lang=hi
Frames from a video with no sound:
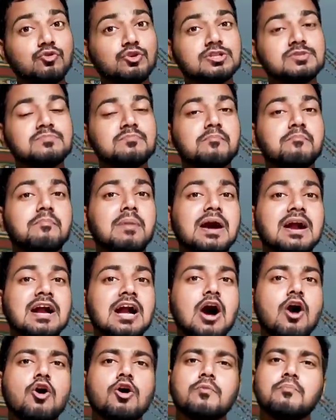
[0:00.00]
टूरिज्म
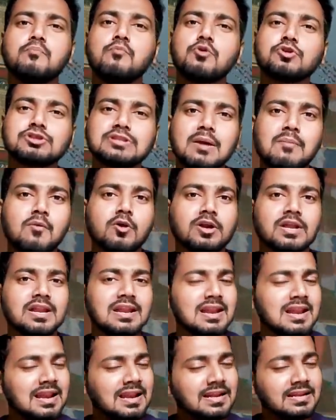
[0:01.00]
पक्का और पुख्ता
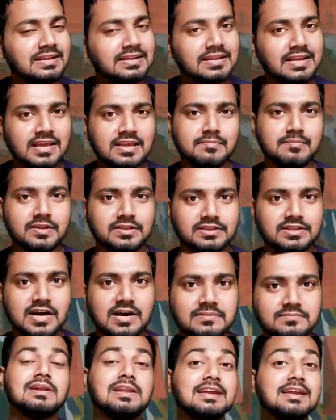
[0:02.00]
मॉडल नहीं
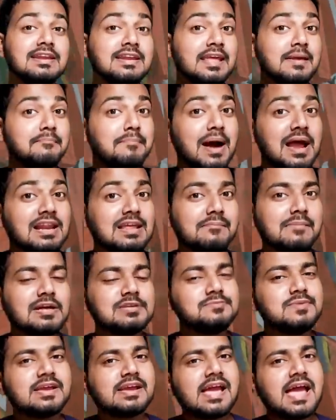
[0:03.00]
बनता लेकिन नेपाल के
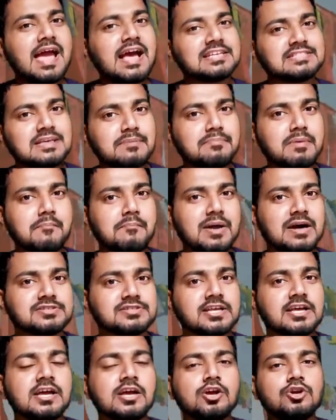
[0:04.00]
पास भी एक ऐसा
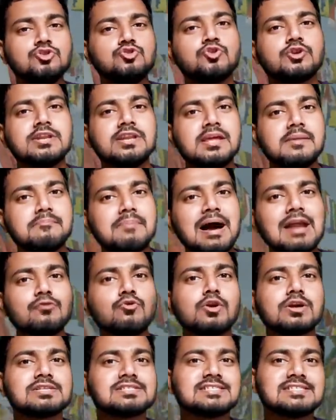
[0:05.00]
ब्रह्मास्त्र है जो कि नेपाल
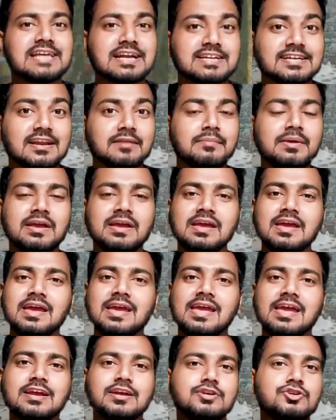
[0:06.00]
को एक सेक्टर में
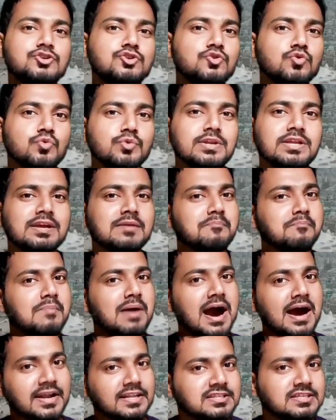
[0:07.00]
एक यूनिक
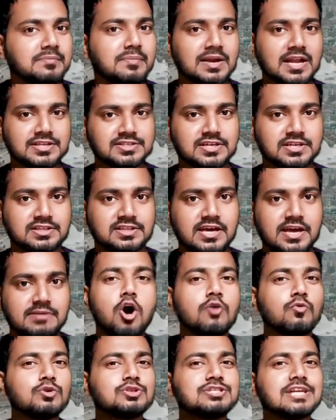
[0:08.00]
महारथी बना सकता है और वो